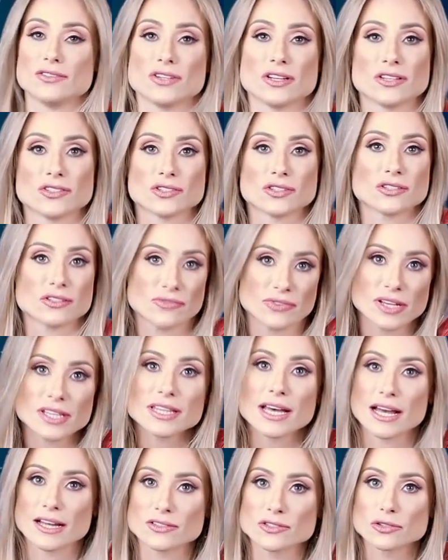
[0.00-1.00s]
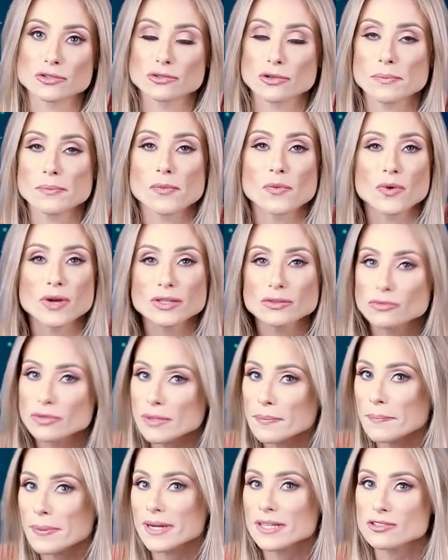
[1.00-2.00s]
gente, de verdade, eu tô muito
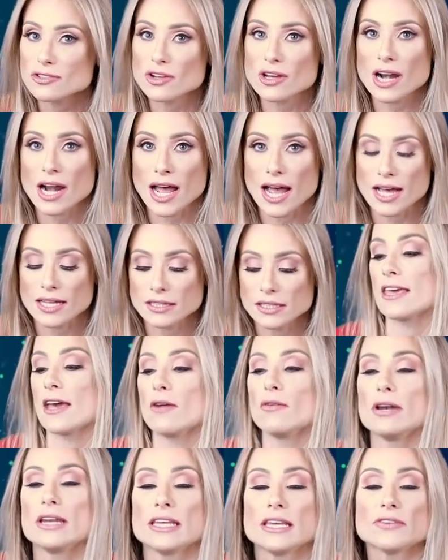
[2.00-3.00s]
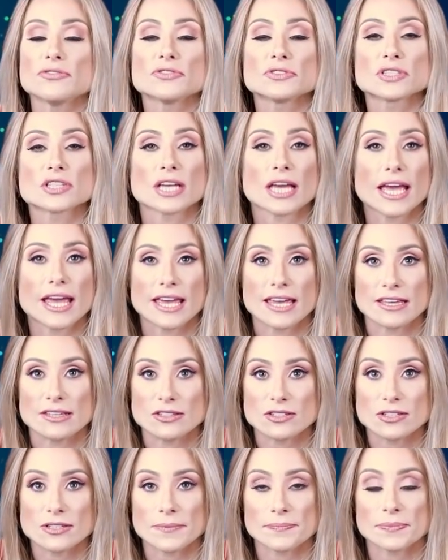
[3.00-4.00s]
impressionada. É o Lift
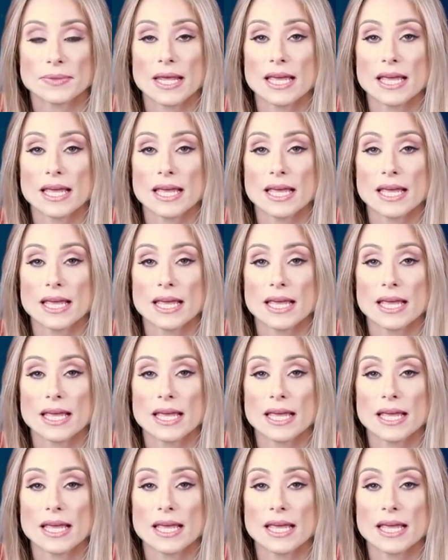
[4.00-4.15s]
Aid.